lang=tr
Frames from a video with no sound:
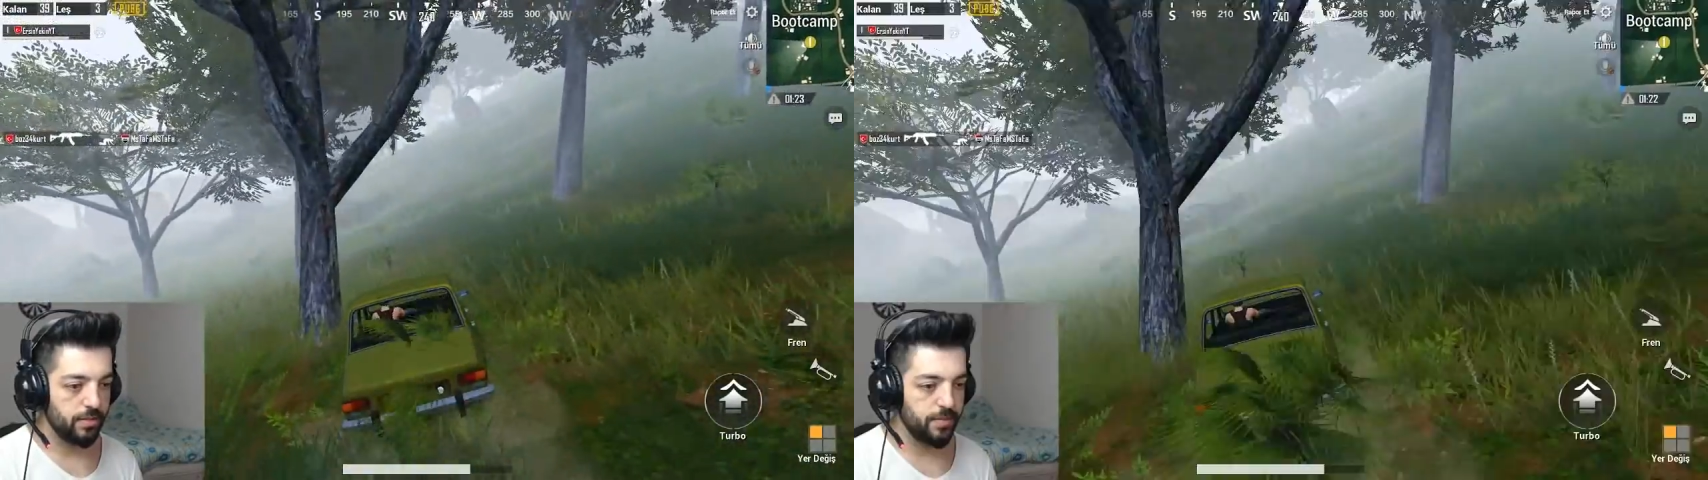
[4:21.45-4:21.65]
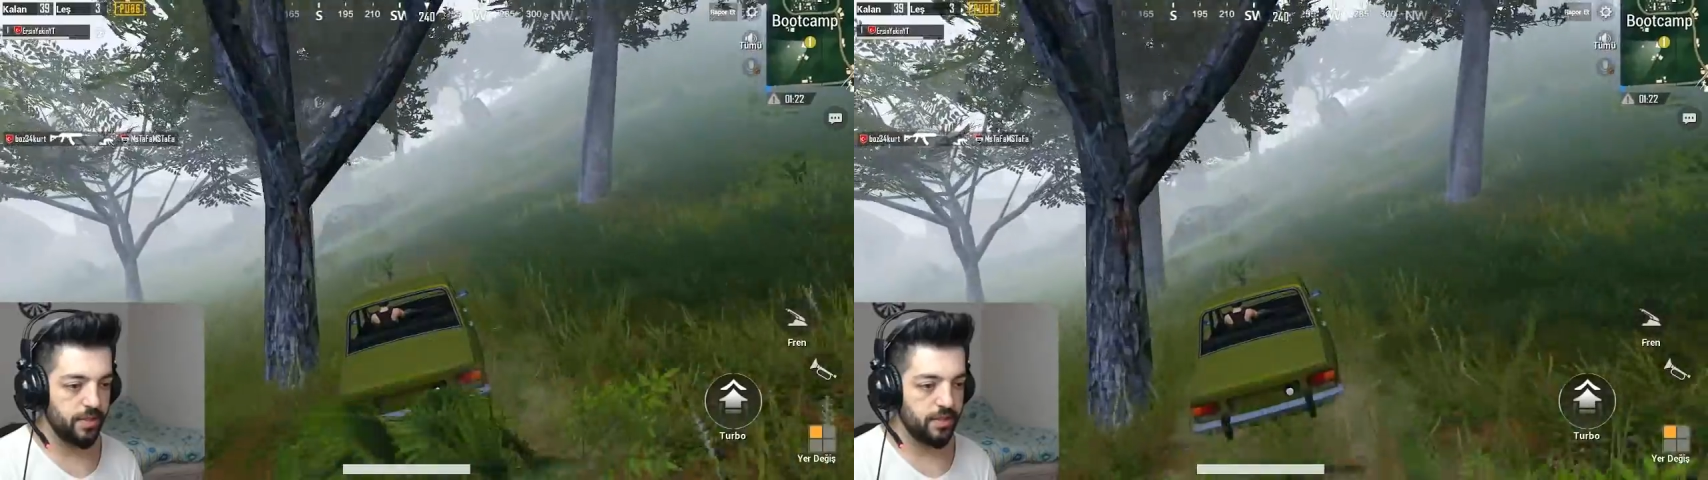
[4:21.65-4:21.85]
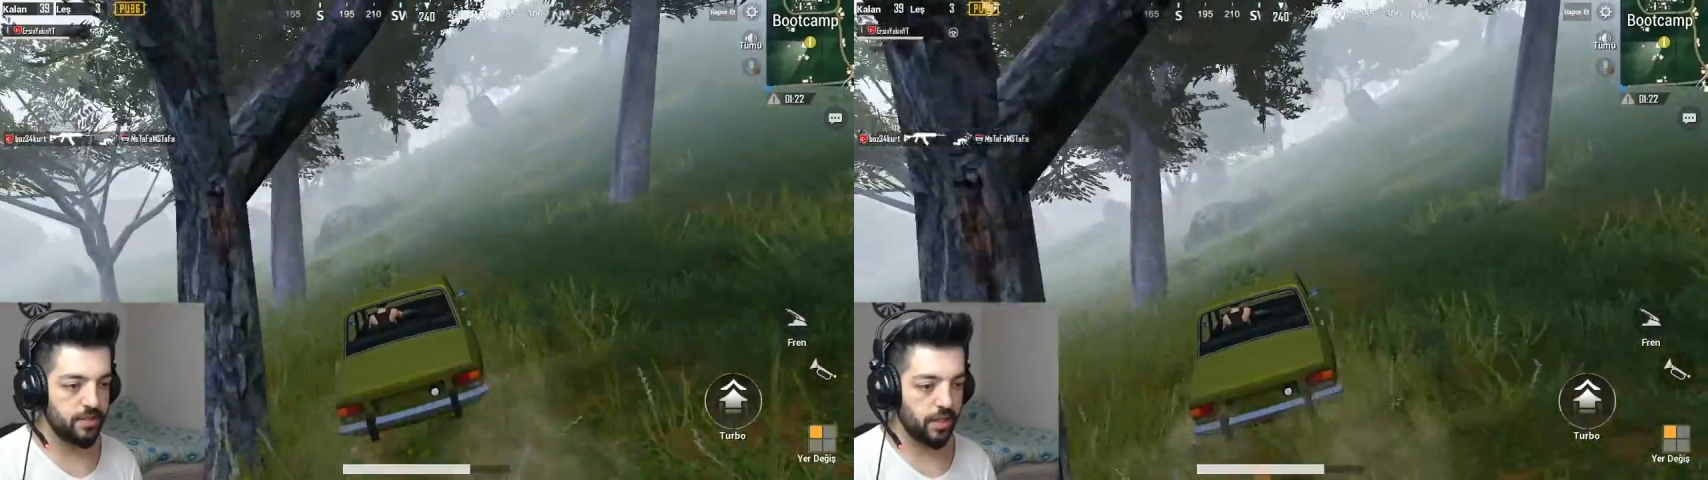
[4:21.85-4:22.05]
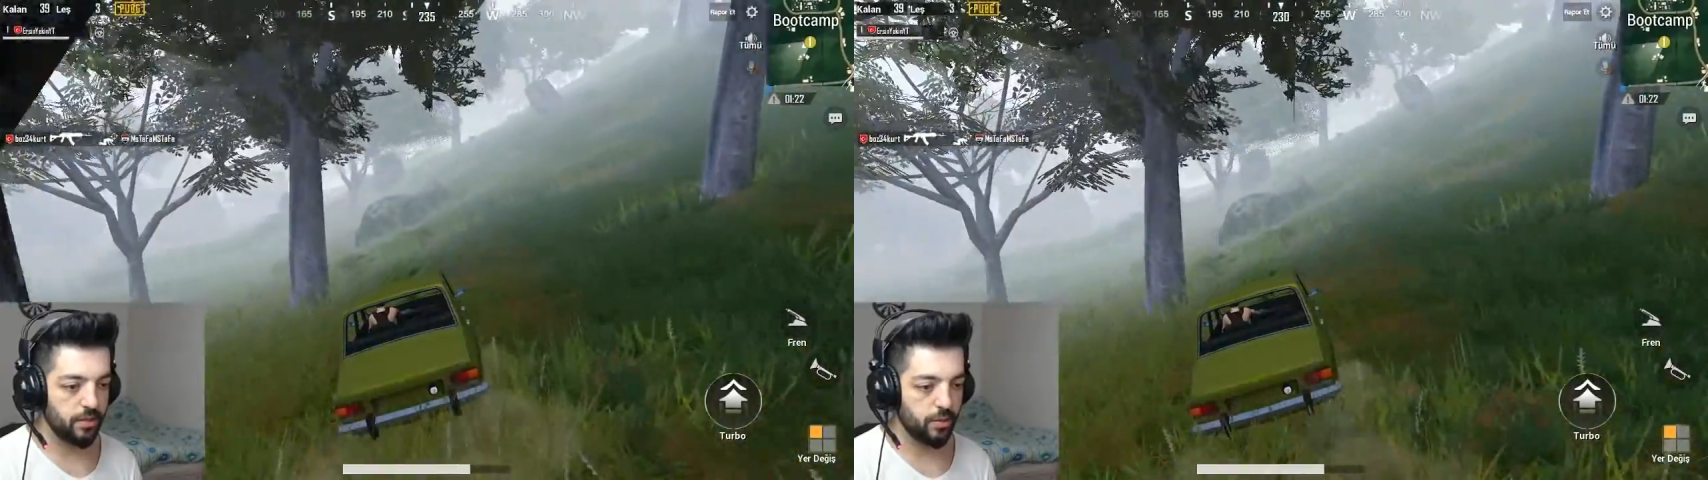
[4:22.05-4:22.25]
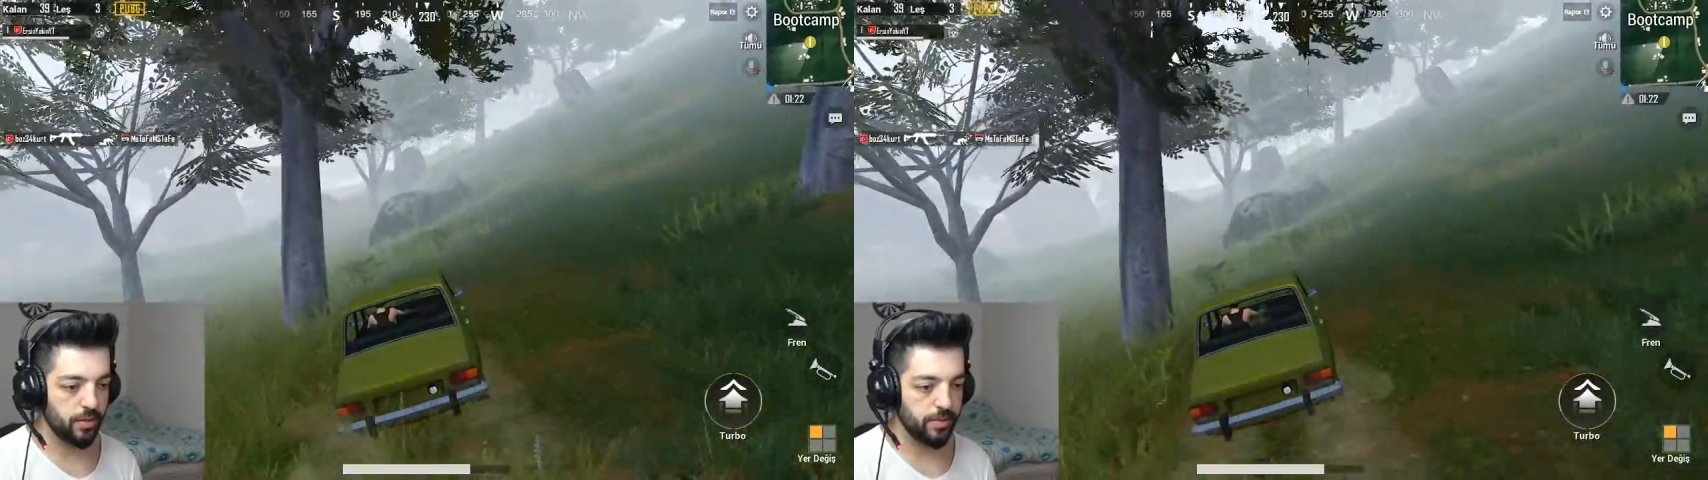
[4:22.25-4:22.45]
bir
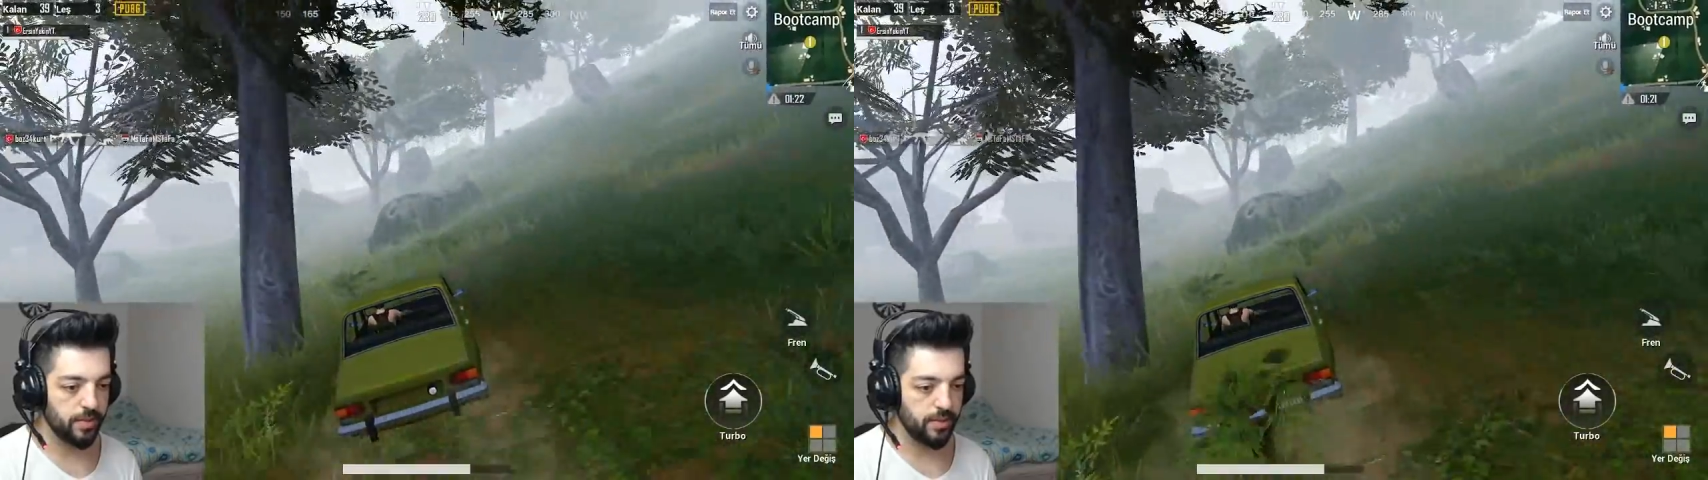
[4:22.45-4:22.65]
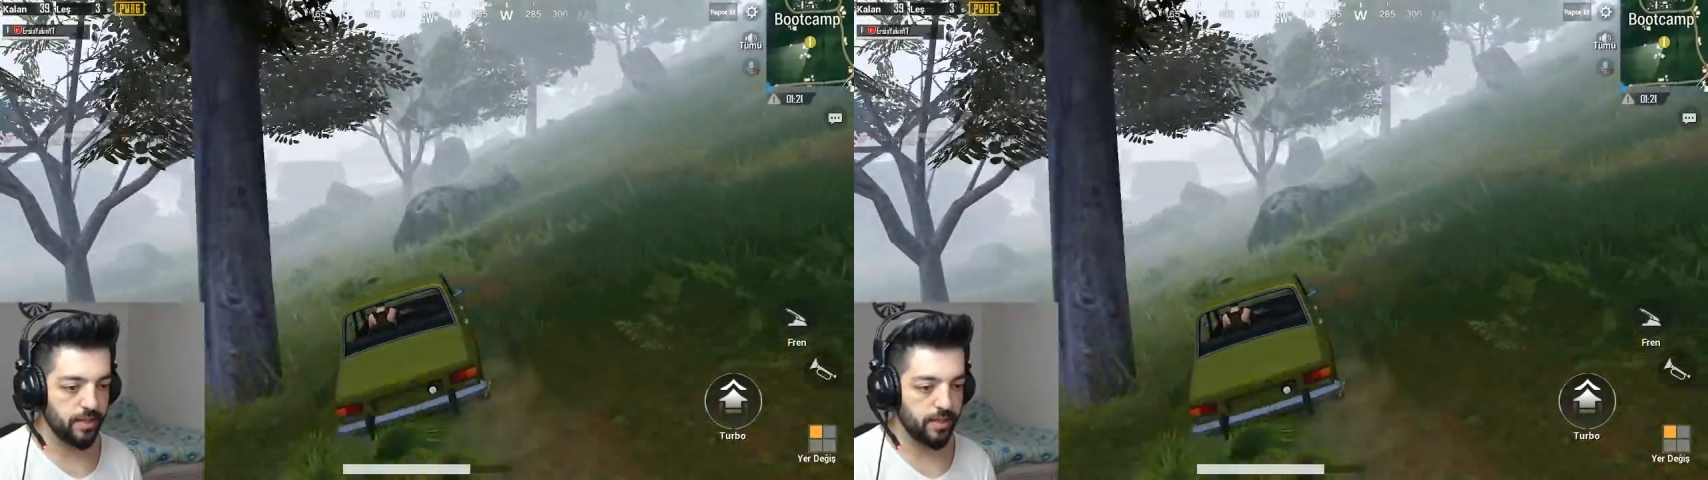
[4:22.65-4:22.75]
insan da olabilir.